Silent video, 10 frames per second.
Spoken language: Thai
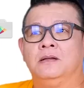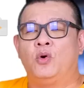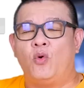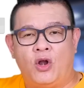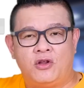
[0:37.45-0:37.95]

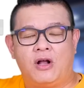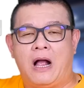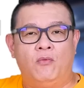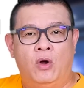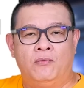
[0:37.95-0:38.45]
ทุกคนก็
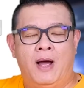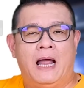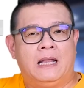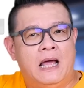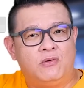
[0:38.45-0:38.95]
กังวลว่า
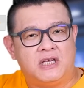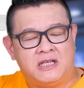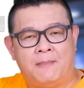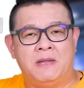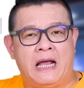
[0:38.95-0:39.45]
แล้วจะ
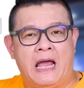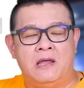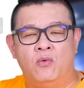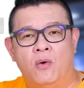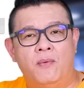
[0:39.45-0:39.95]
ทำยังไง
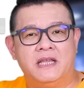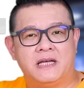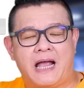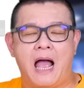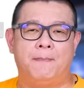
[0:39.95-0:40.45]
หัวเว่ย
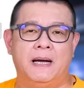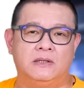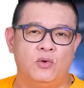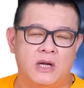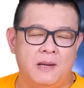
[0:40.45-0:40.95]
จะกล้าเปิด
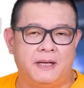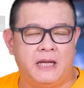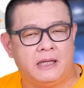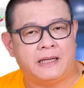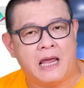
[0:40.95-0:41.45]
ตัวในประ
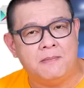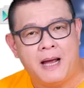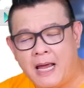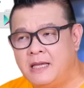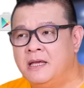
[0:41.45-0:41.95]
เทศไทยไหม